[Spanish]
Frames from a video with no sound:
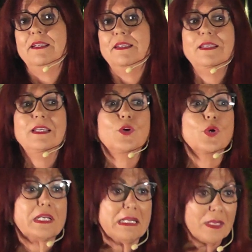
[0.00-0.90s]
y
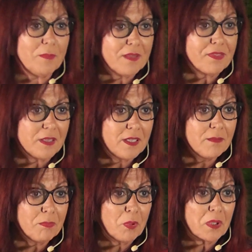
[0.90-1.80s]
corrígeme, sí,
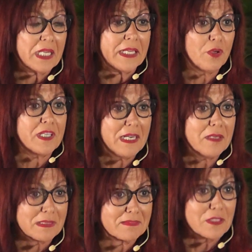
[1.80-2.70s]
porque quiero que ya
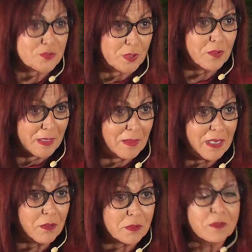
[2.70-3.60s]
levantar el suelo de
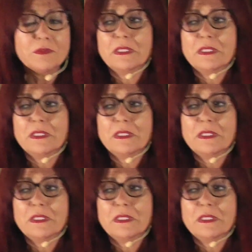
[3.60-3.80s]
abajo, ¿no?